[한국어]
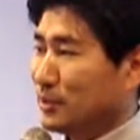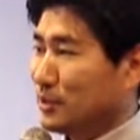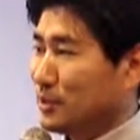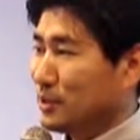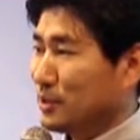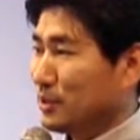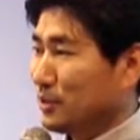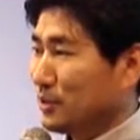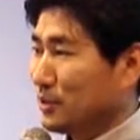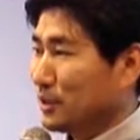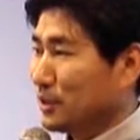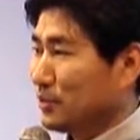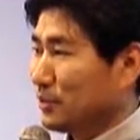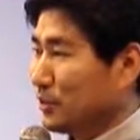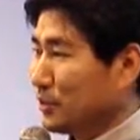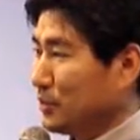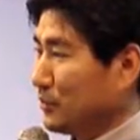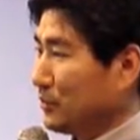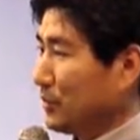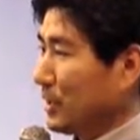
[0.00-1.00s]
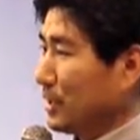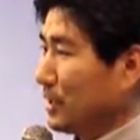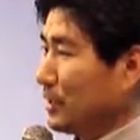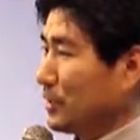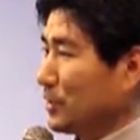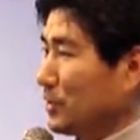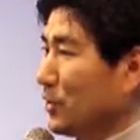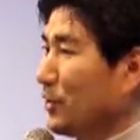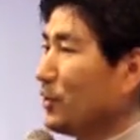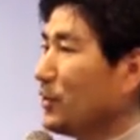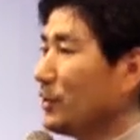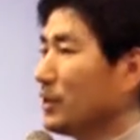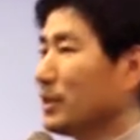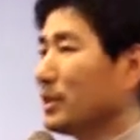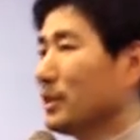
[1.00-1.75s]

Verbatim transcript: 그죠? 예수님 발에서